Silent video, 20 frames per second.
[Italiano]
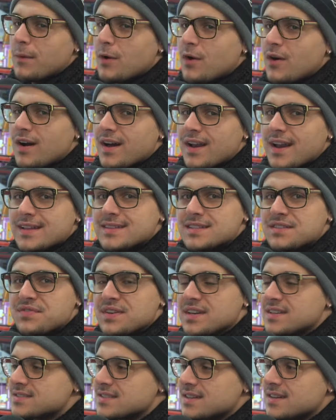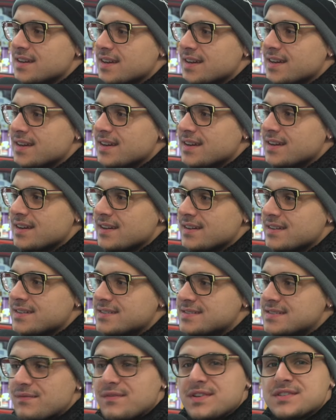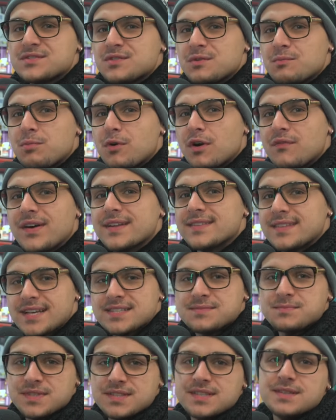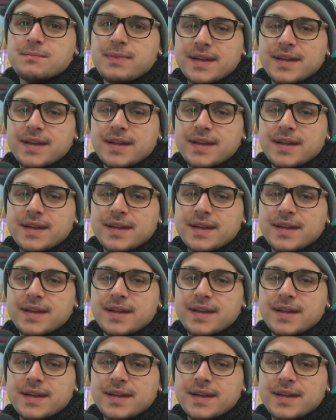po' alla difesa, che si è visto un po' i fantasmi di